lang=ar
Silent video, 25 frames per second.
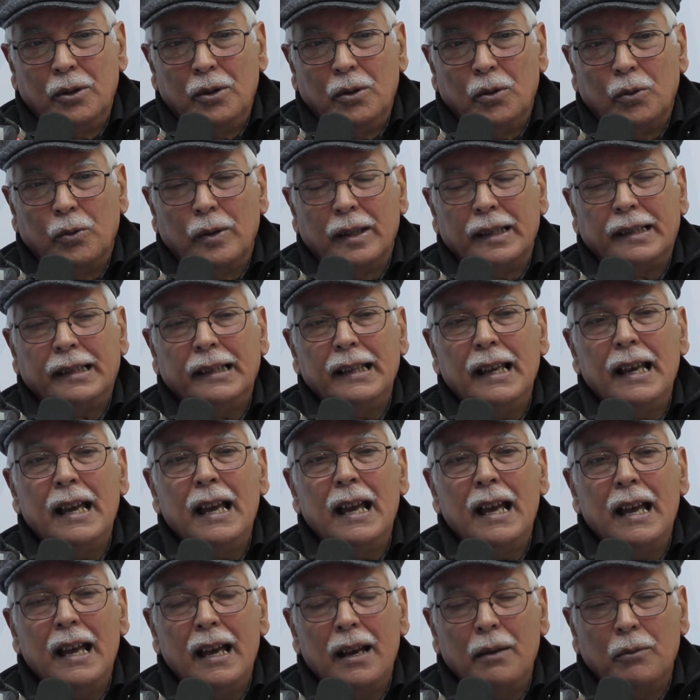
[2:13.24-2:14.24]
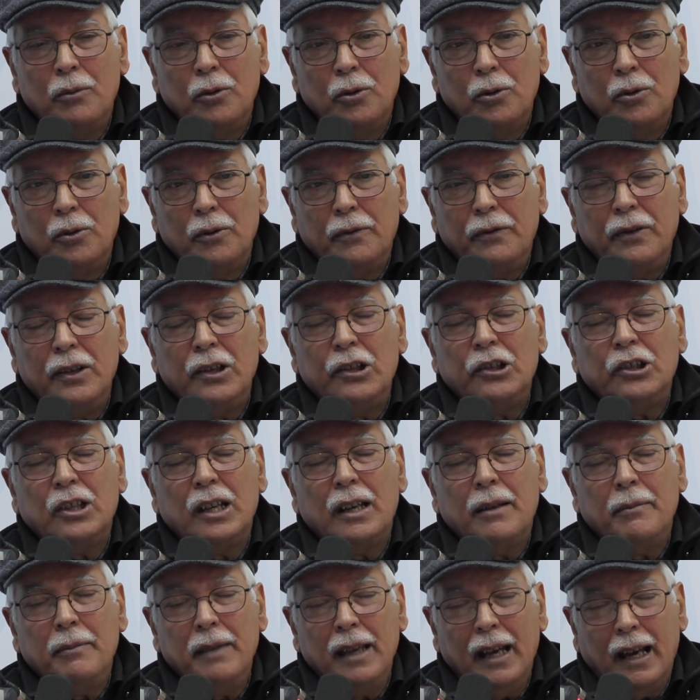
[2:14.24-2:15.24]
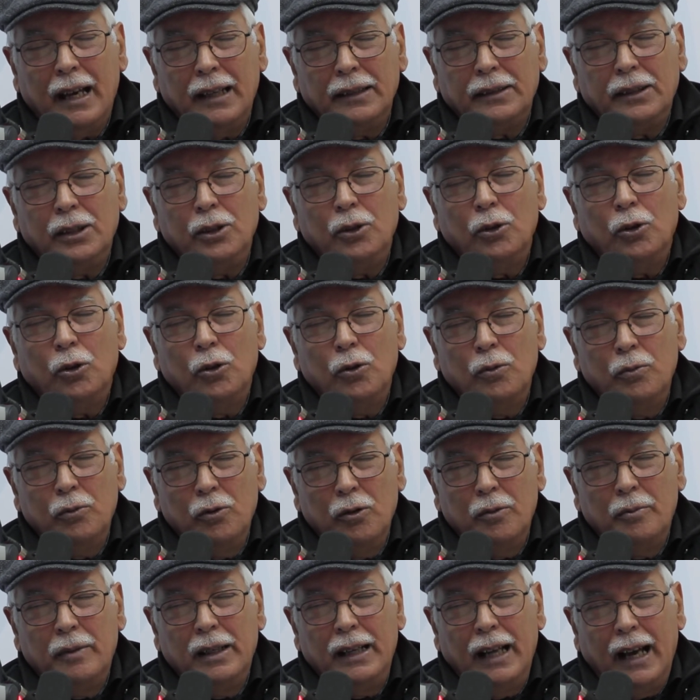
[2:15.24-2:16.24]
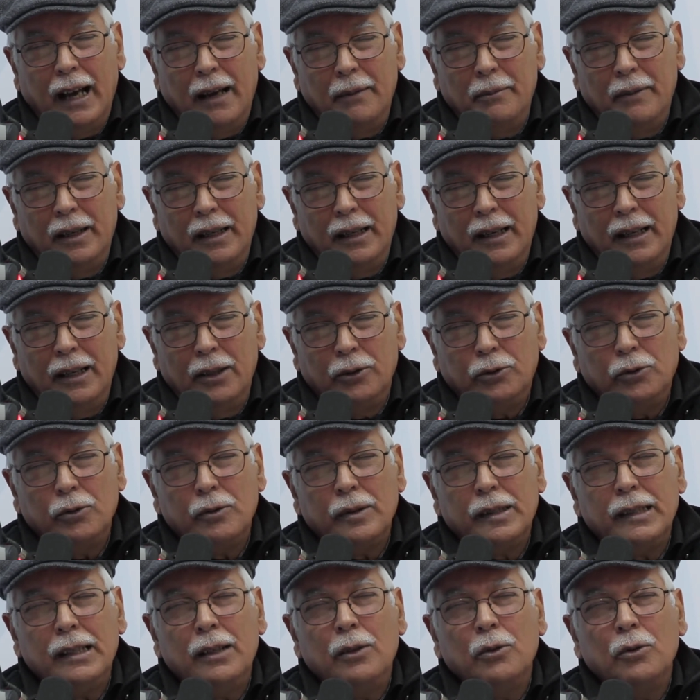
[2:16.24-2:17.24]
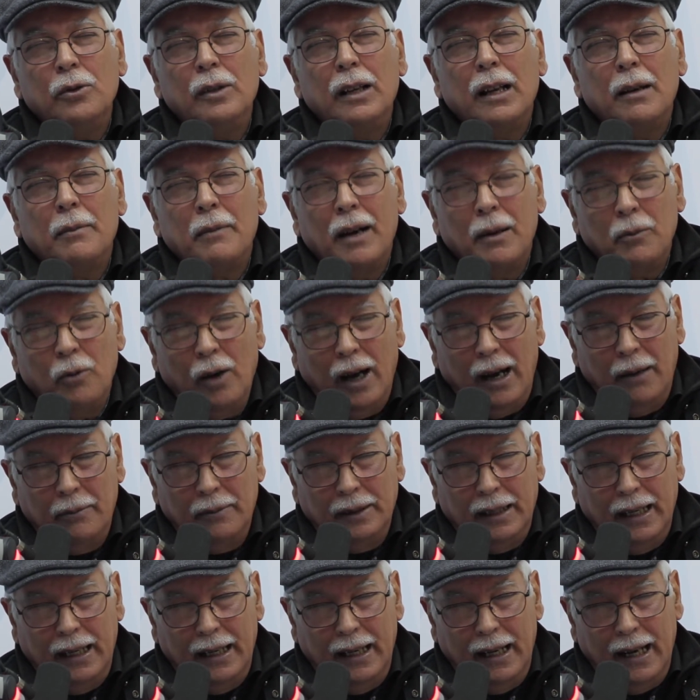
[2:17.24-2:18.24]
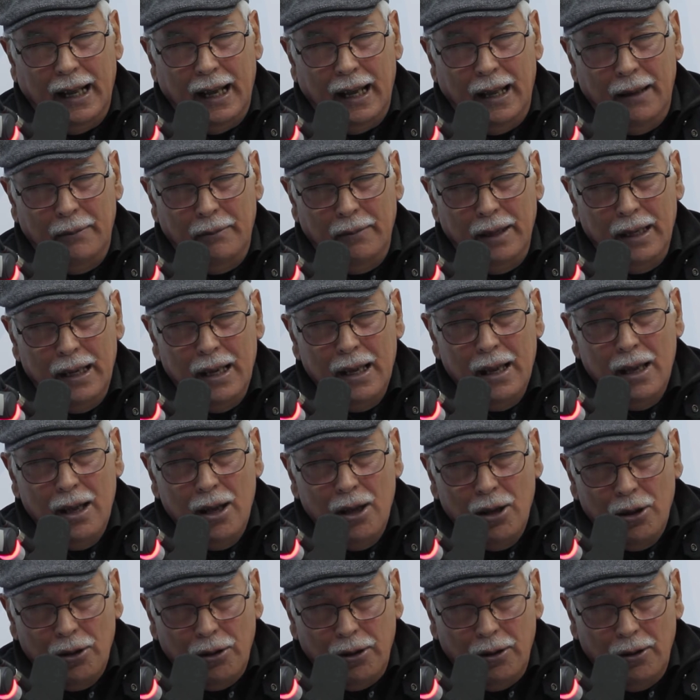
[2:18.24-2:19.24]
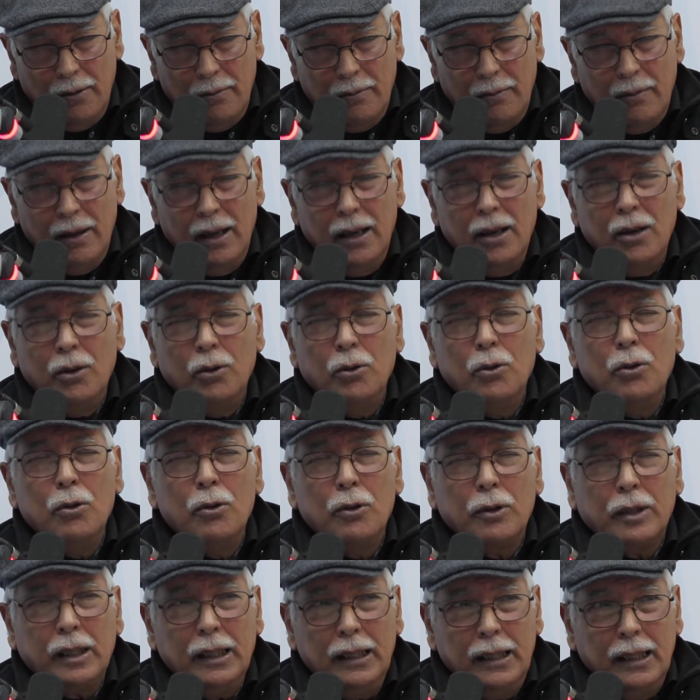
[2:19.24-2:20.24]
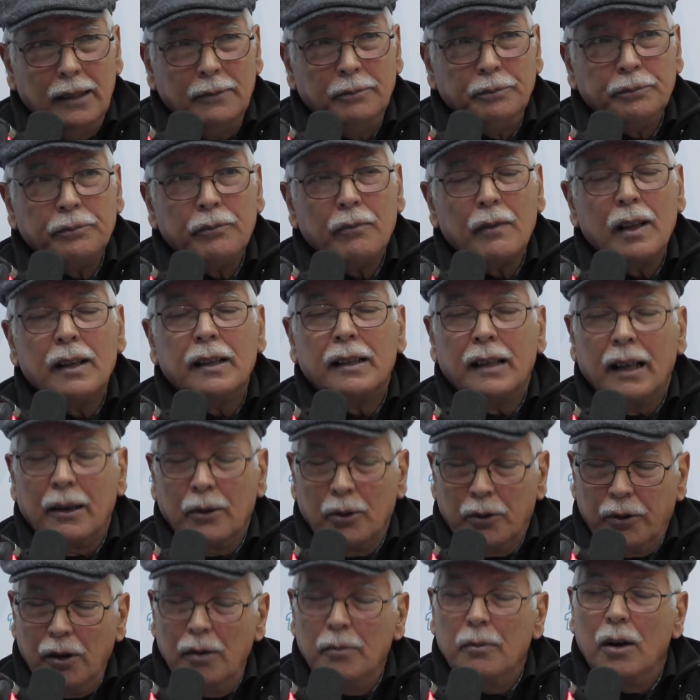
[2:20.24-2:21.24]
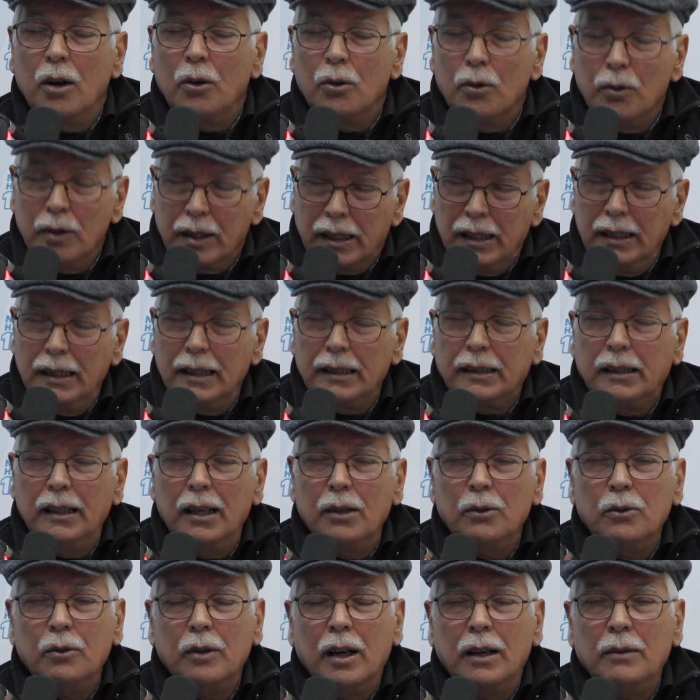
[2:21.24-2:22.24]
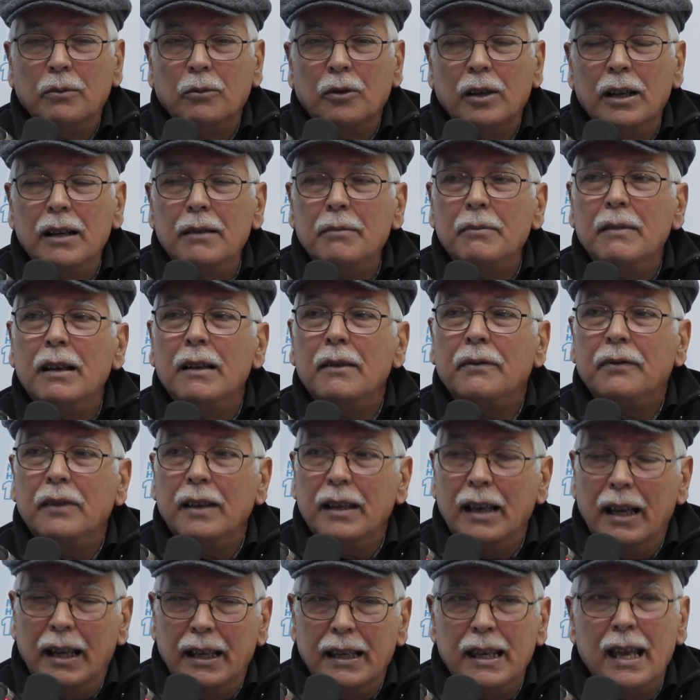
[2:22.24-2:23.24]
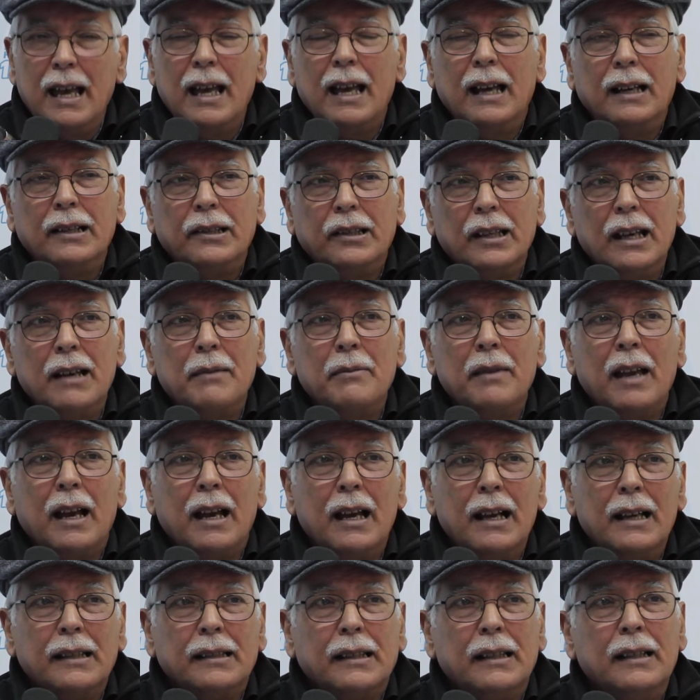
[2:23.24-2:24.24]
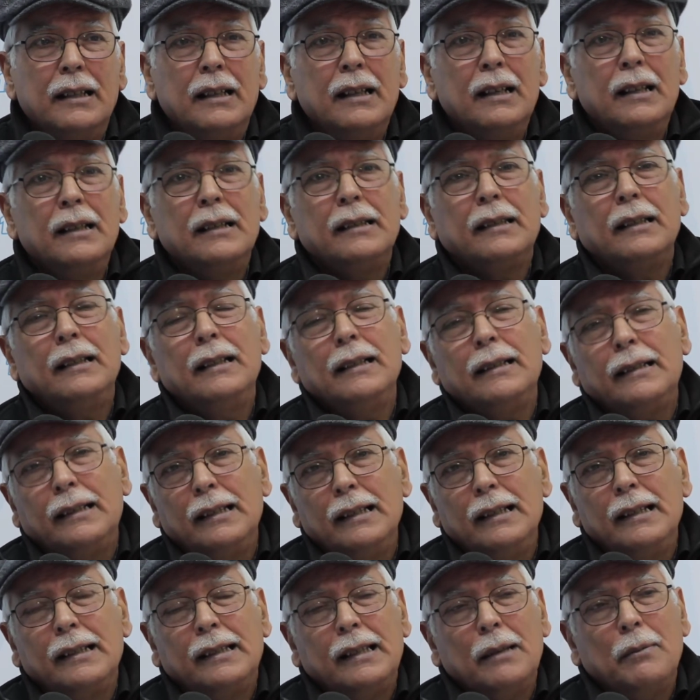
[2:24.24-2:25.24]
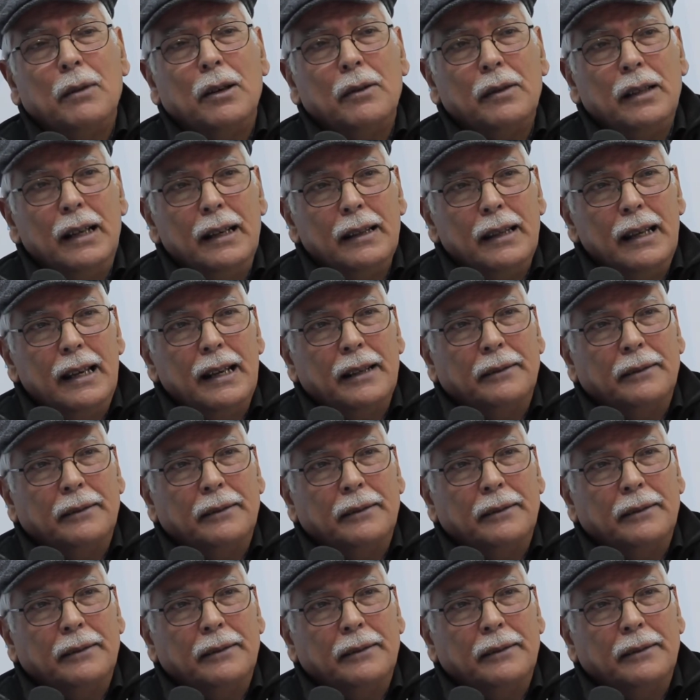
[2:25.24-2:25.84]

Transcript: وساهموا في جامعة عموم العمل التونسي الأولى مع محمد علي الحامي ثم عام 36 عام آه، ثم أوكلت له أيوة. المهمة في إحياء الجامعة سنة 37